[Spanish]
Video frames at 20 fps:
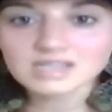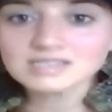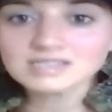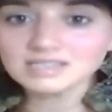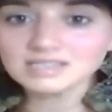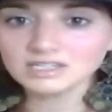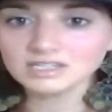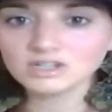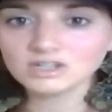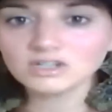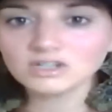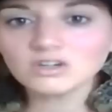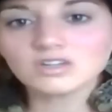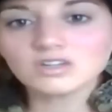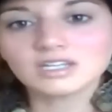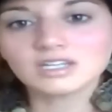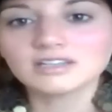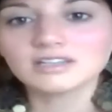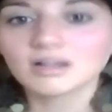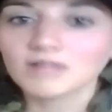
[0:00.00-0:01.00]
sino,
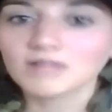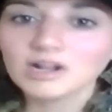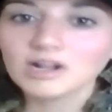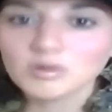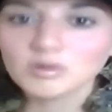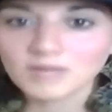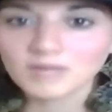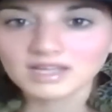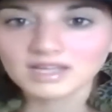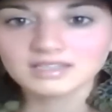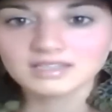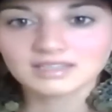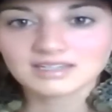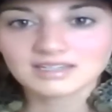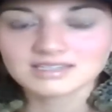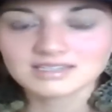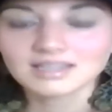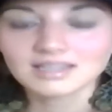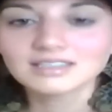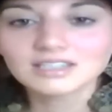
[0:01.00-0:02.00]
y tal vez lo más
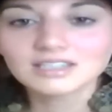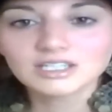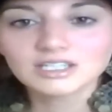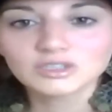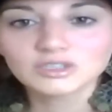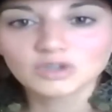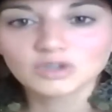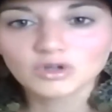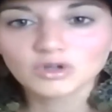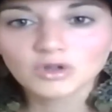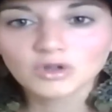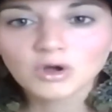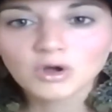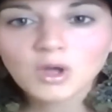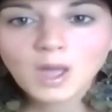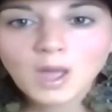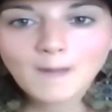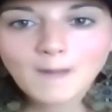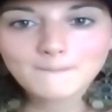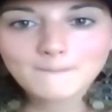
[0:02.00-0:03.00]
interesante de todo,
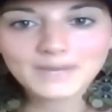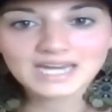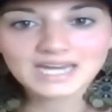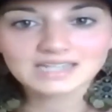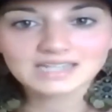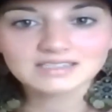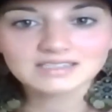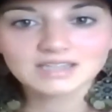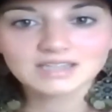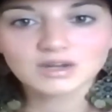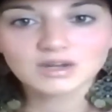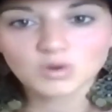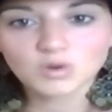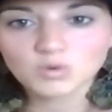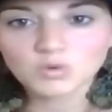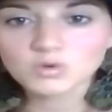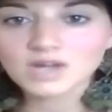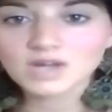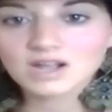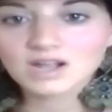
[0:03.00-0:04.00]
para hacer
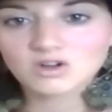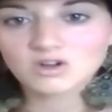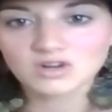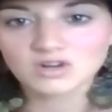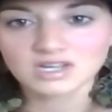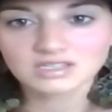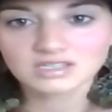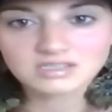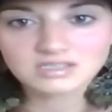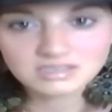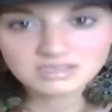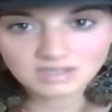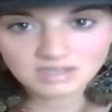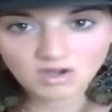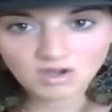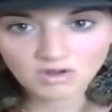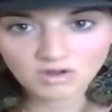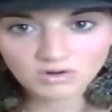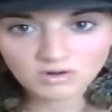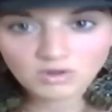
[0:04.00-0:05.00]
una
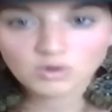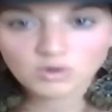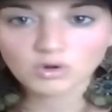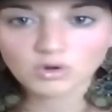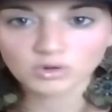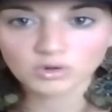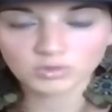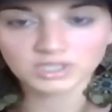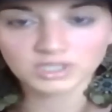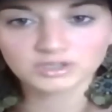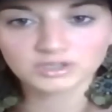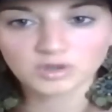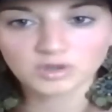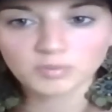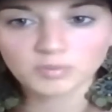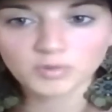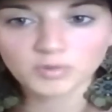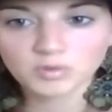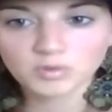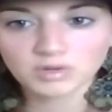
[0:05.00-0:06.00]
conexión con
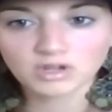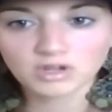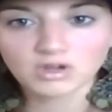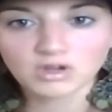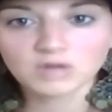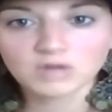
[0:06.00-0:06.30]
nuestro público.